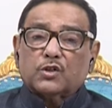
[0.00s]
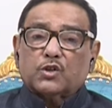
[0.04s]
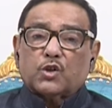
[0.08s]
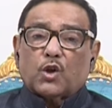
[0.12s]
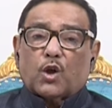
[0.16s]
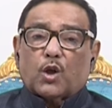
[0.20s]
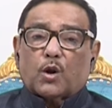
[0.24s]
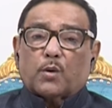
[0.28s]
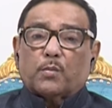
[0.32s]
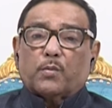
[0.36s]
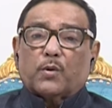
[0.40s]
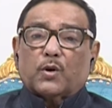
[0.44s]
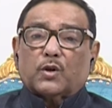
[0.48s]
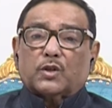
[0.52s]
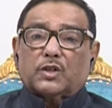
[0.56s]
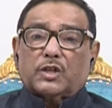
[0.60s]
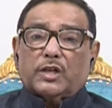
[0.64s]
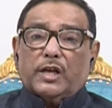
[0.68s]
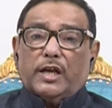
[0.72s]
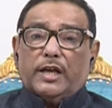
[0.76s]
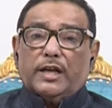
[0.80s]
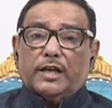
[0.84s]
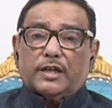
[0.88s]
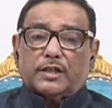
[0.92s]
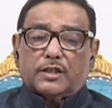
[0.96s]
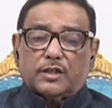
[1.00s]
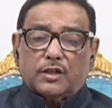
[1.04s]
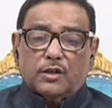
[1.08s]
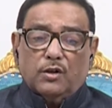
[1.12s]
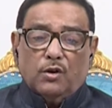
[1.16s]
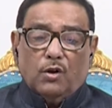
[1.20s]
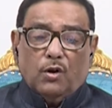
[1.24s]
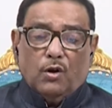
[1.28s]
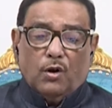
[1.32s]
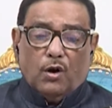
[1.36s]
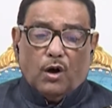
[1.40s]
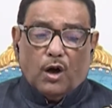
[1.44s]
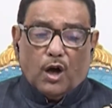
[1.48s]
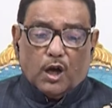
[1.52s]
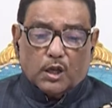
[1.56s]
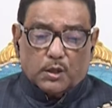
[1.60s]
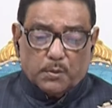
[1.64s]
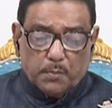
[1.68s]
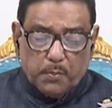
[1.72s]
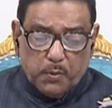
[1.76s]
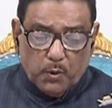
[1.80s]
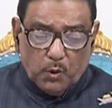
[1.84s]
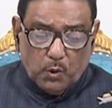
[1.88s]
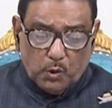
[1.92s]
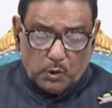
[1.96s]
সর্বশেষ
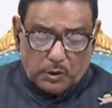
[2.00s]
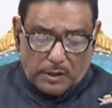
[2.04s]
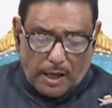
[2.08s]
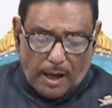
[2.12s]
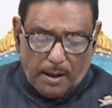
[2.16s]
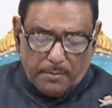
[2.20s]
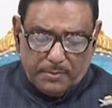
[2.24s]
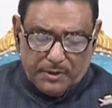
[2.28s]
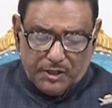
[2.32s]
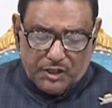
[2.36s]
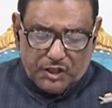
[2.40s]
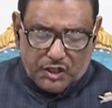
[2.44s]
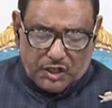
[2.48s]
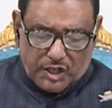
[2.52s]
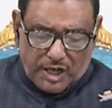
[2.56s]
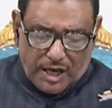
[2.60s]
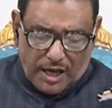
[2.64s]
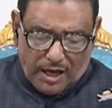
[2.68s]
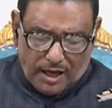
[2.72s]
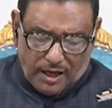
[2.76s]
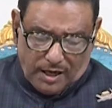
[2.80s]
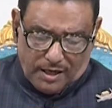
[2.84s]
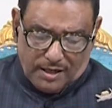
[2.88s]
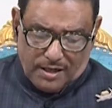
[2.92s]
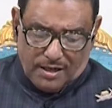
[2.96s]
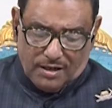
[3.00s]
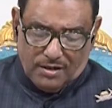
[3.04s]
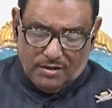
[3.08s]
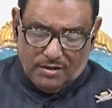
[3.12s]
অদ্ভুত আবিষ্কার